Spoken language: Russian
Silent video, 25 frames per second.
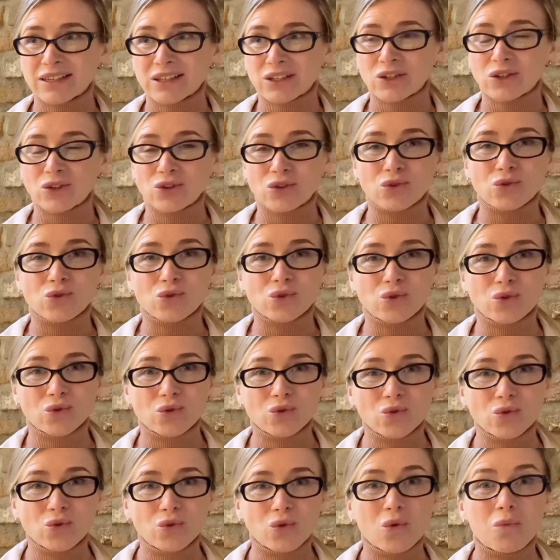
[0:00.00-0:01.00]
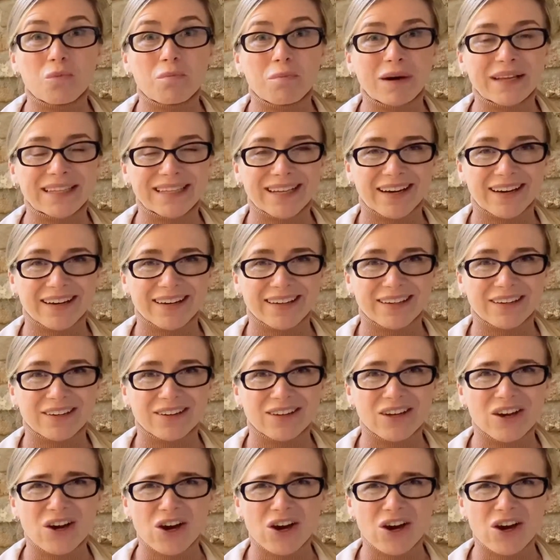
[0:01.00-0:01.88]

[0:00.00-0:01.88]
друг другу подарки.